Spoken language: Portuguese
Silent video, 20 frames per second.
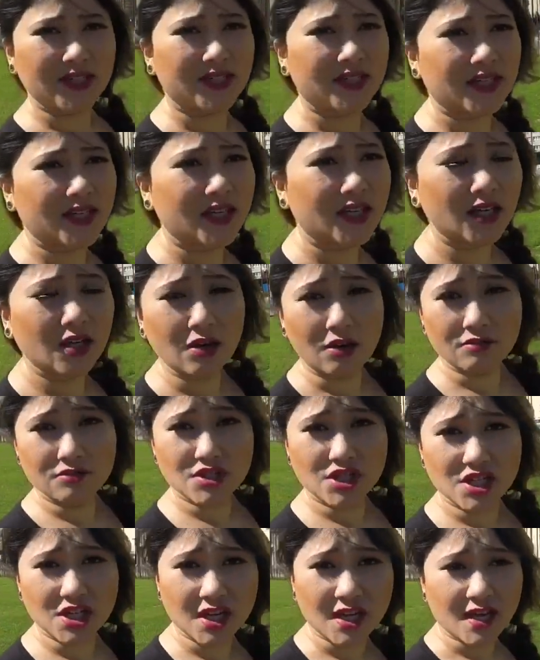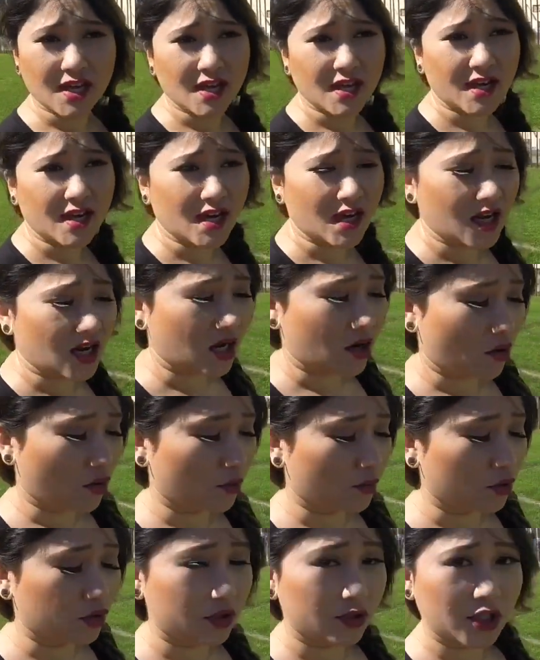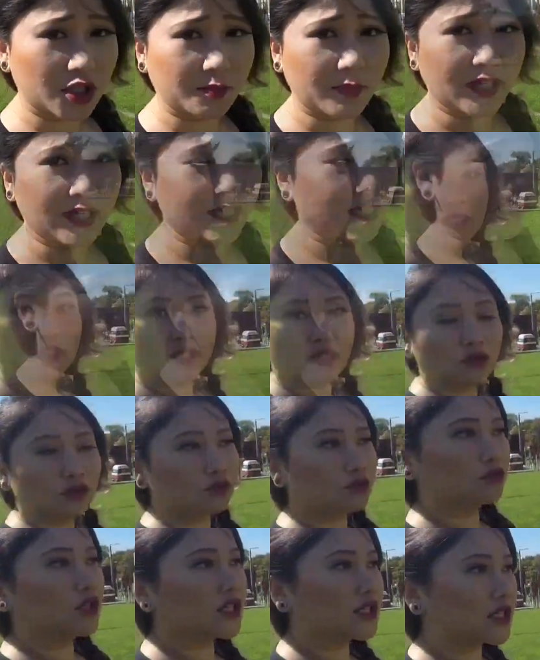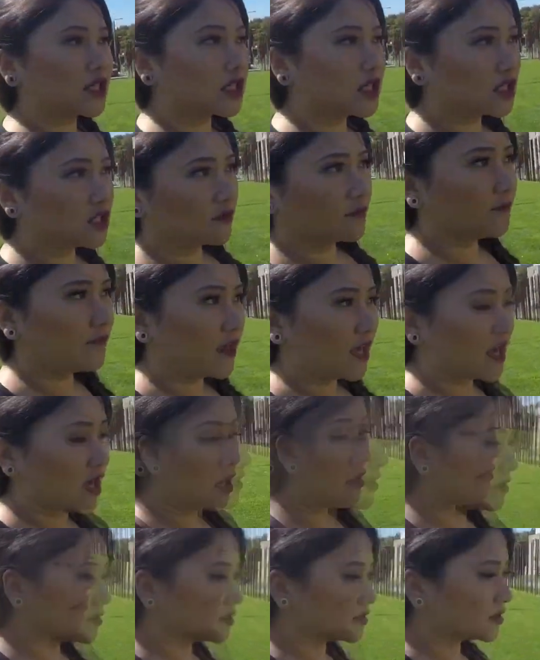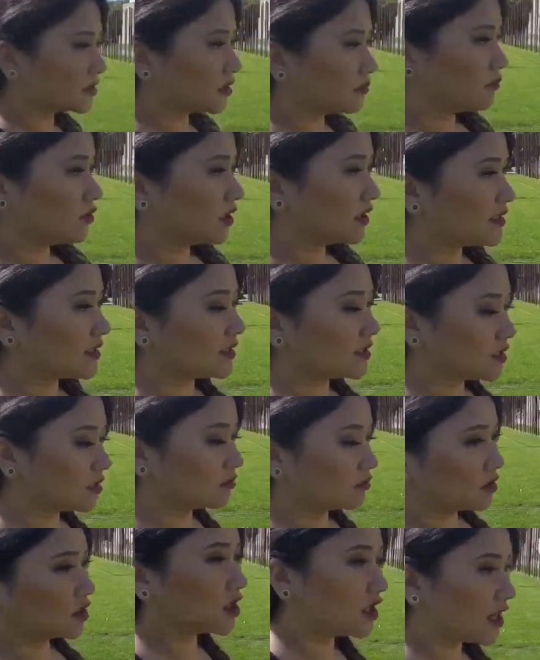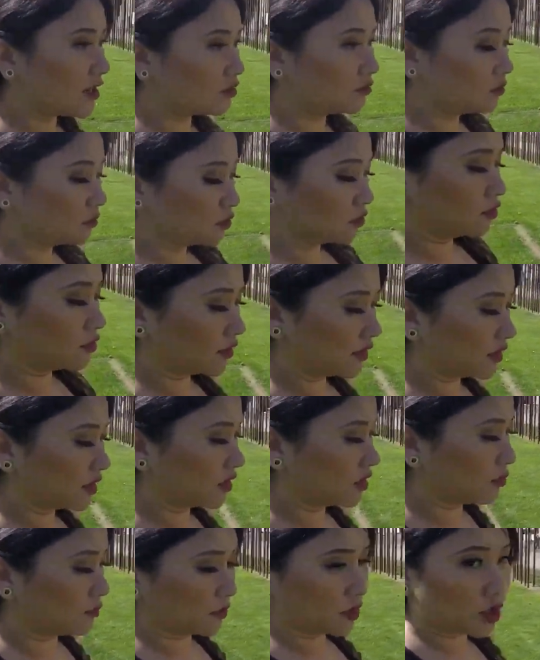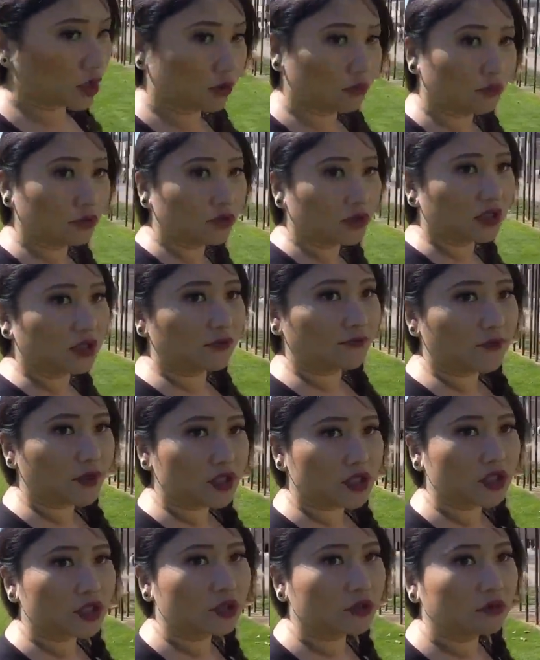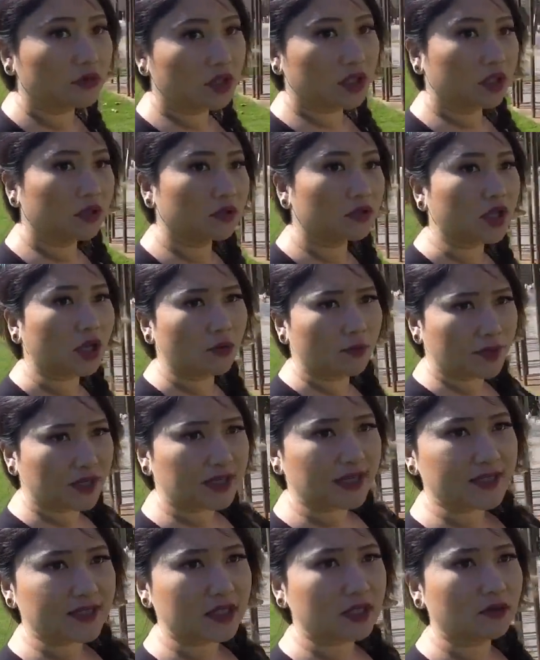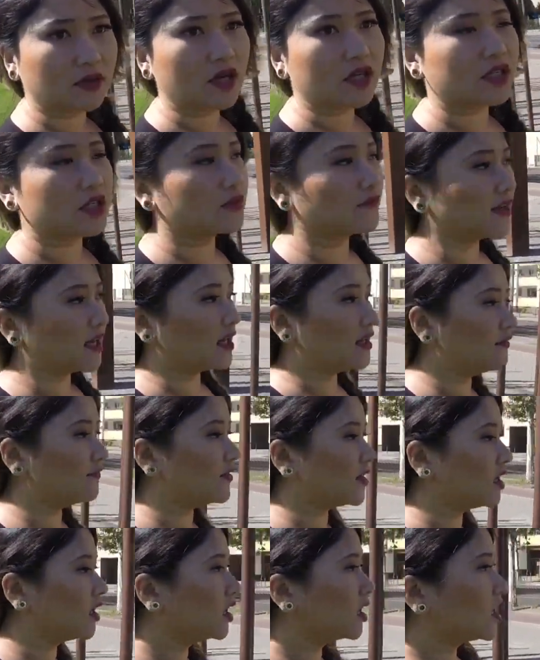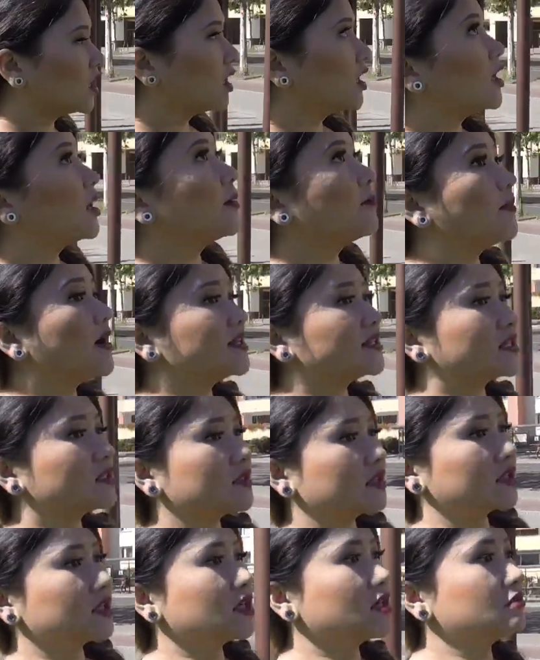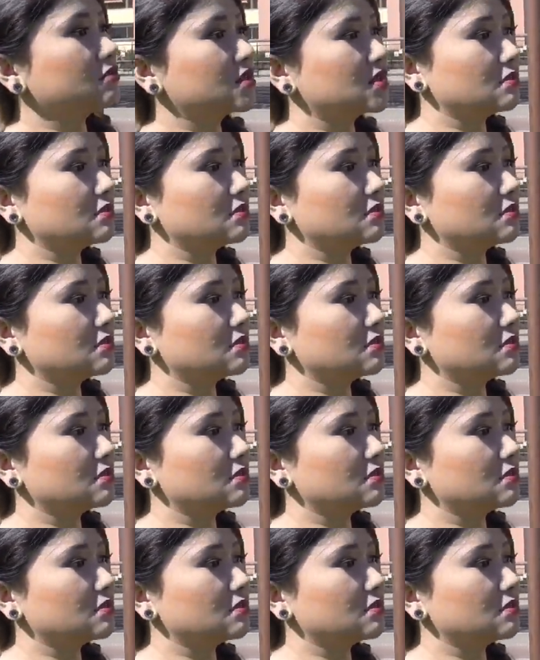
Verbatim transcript: aqui onde era o muro de Berlim. Essas estruturas aqui de ferro é simbolização do que era o muro, entendeu? Porque o muro ele foi destruído, tem um pedacinho que a gente vai lá ver. Mas isso aqui é o